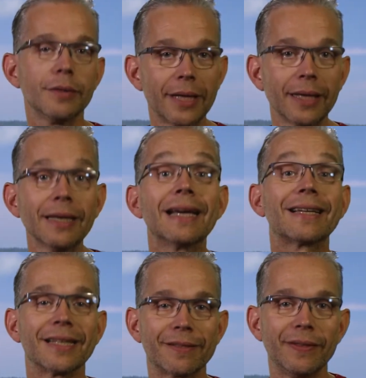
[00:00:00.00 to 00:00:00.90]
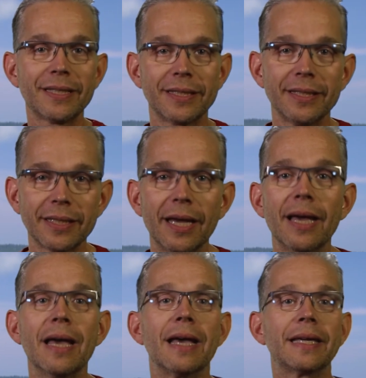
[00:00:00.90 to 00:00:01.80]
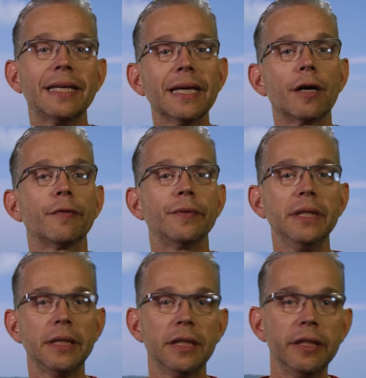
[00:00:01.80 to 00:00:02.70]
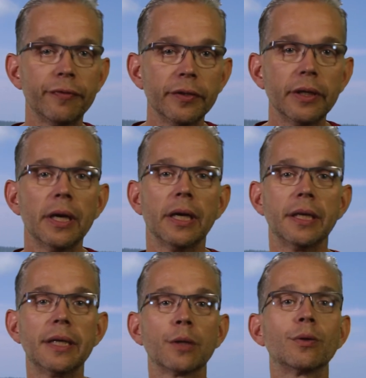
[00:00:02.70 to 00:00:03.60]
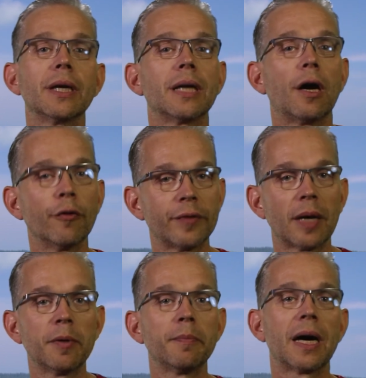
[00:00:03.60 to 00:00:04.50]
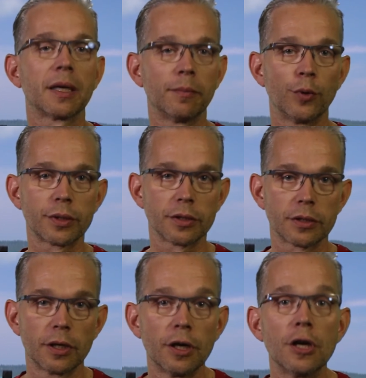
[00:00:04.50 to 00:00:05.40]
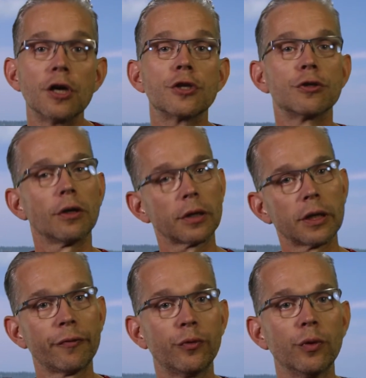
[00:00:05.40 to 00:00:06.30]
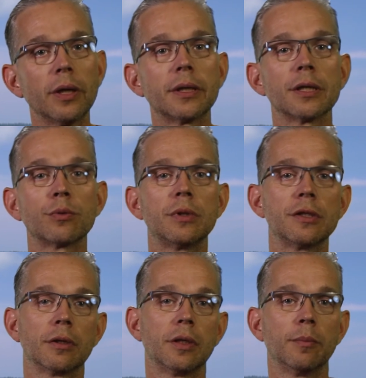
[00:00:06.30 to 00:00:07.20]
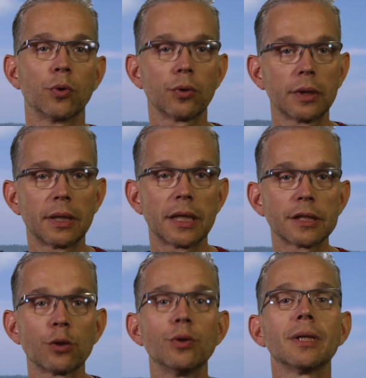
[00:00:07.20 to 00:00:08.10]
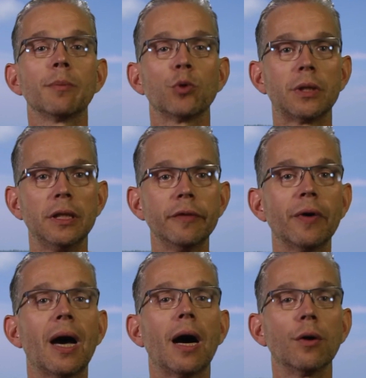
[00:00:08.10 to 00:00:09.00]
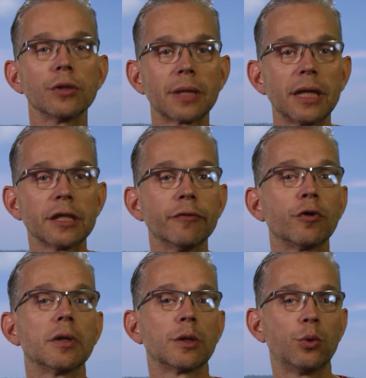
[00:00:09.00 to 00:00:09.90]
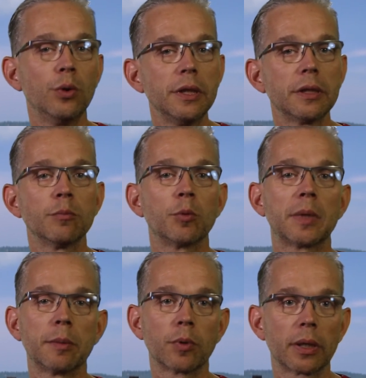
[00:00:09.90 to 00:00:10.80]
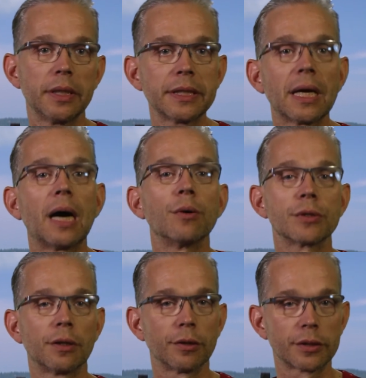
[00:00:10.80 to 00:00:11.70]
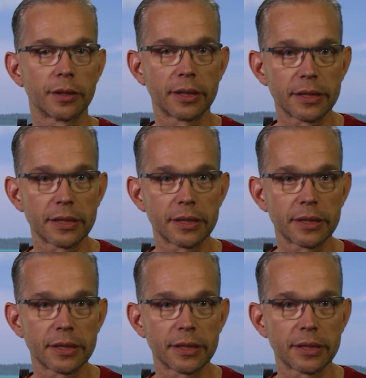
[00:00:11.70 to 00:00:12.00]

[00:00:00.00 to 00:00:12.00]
Und dann, ganz wichtig, gehe auf die Tiefe, in der du deine Aufnahme machen möchtest. Sorge dafür, dass du die Sonne im Rücken hast und dein Motiv ausreichend von natürlichem Umgebungslicht ausgeleuchtet